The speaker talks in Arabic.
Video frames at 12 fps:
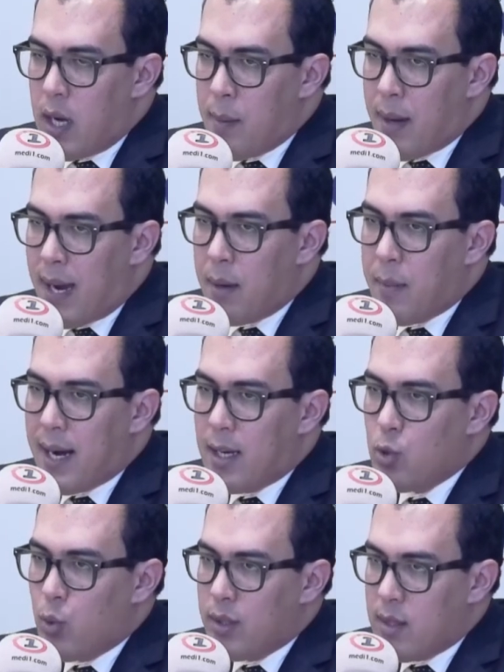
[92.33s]
عباره عن
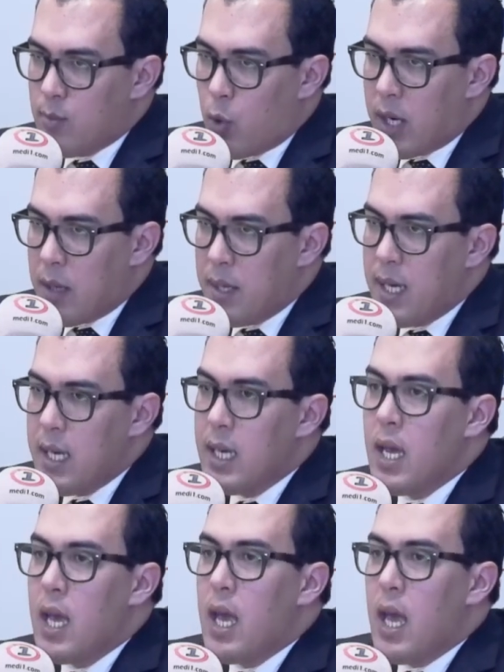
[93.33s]
مراكز قضاة
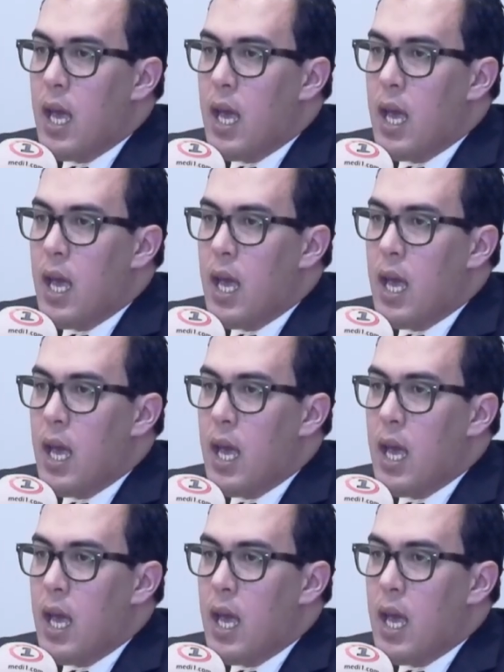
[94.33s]
مقيمين